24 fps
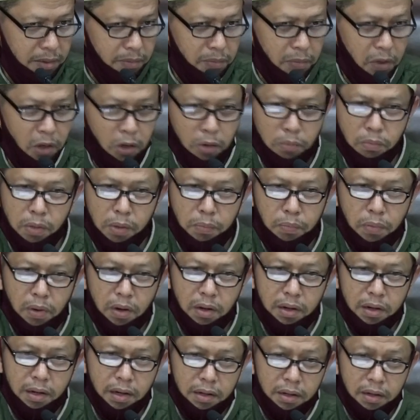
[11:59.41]
Belum
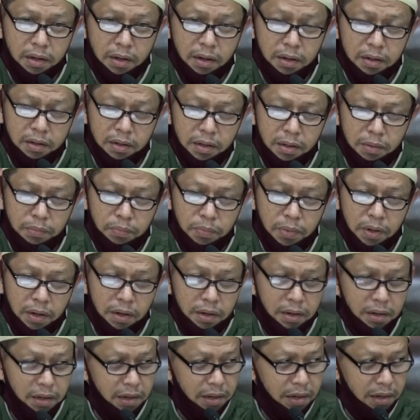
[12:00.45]
diperlihatkan
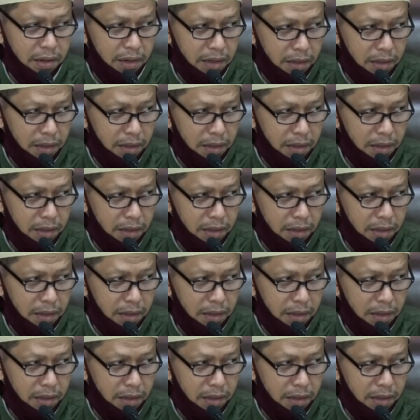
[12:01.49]
kepada